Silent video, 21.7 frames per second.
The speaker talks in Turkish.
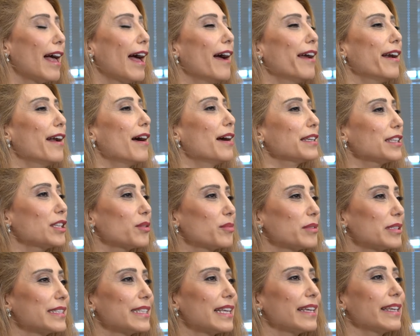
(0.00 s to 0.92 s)

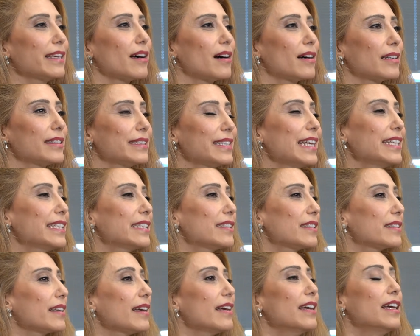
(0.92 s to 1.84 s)
herhangi bir zeka
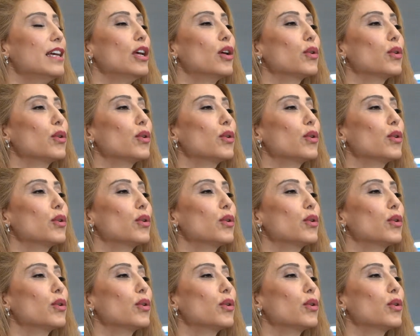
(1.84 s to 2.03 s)
testine